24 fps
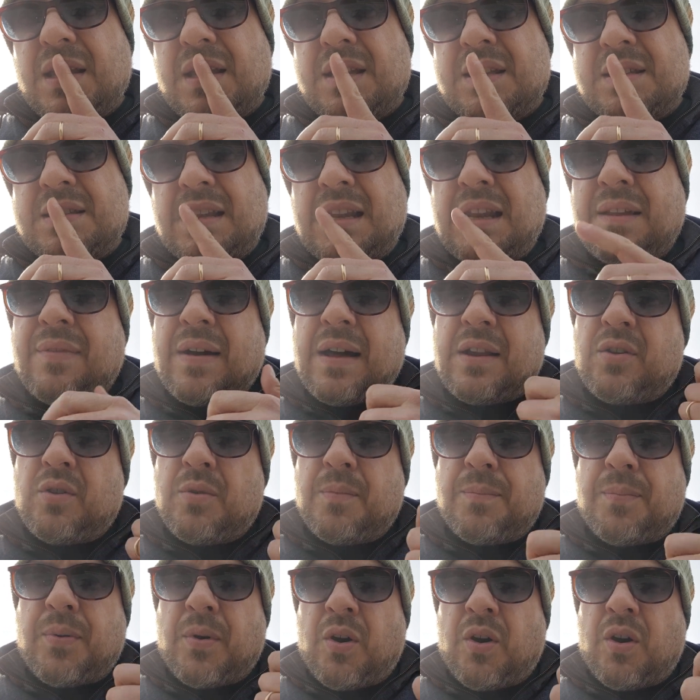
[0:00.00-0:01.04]
se ne vanno
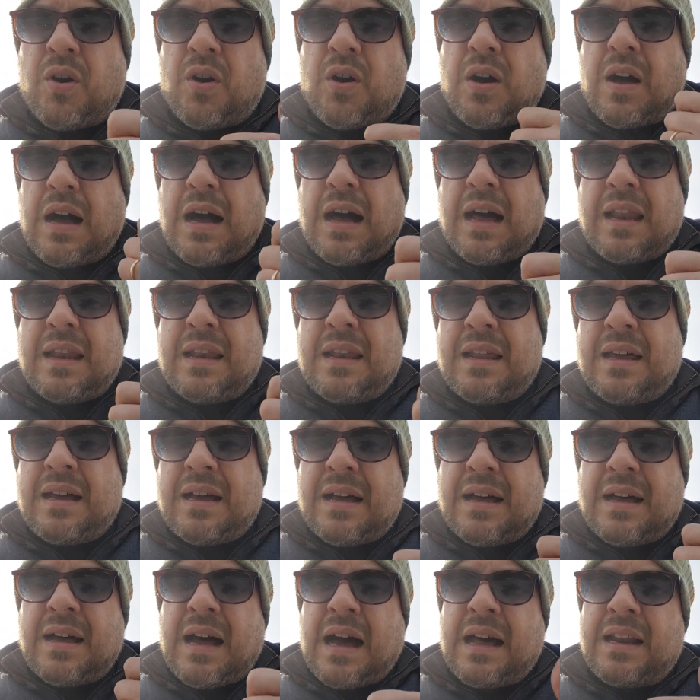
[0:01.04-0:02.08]
un po' al,
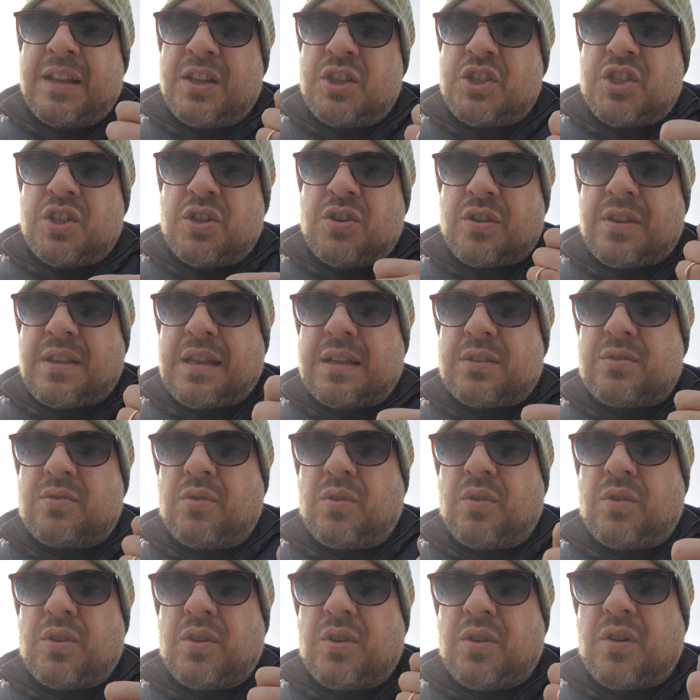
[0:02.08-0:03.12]

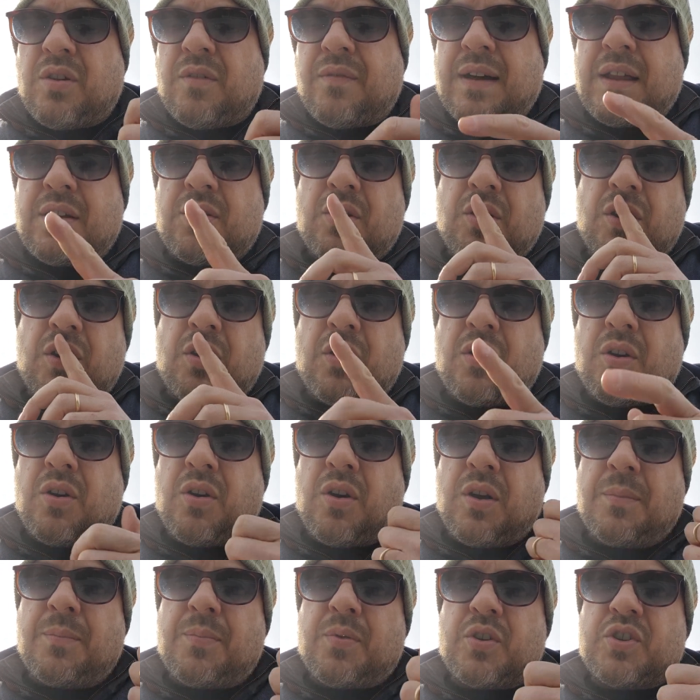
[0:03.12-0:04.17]
all'inginocchiatoio,
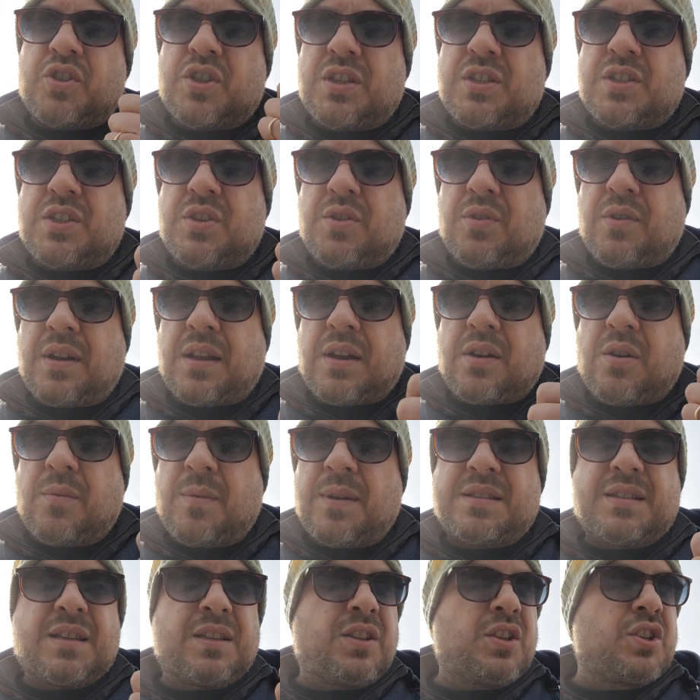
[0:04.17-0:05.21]
vanno in processione,
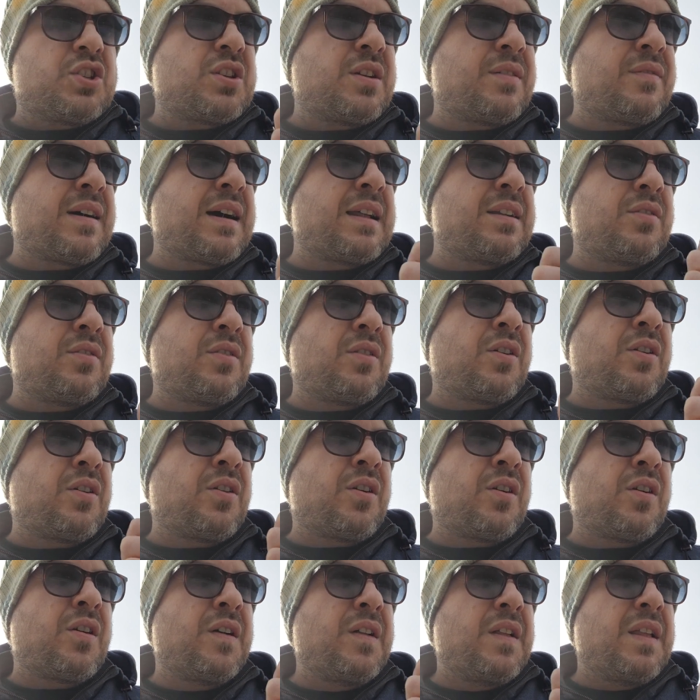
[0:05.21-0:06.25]
come si dice,
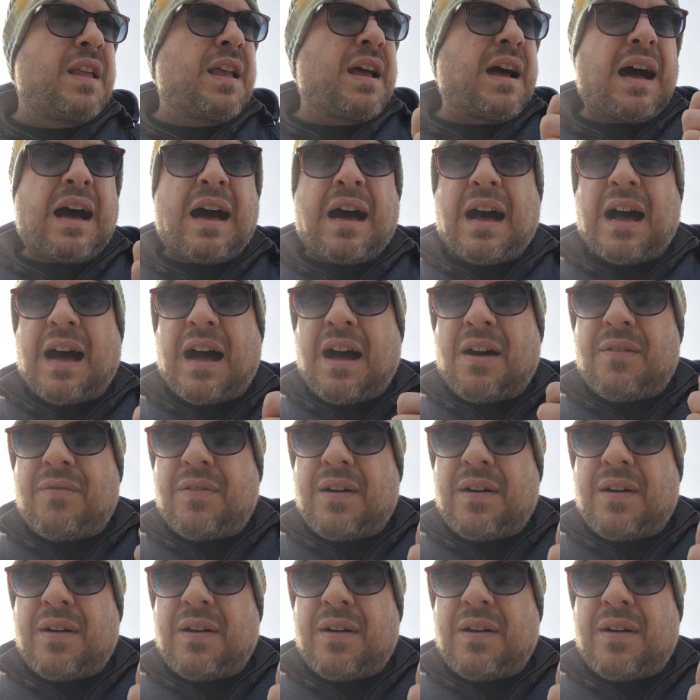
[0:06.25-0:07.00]
vanno a, a,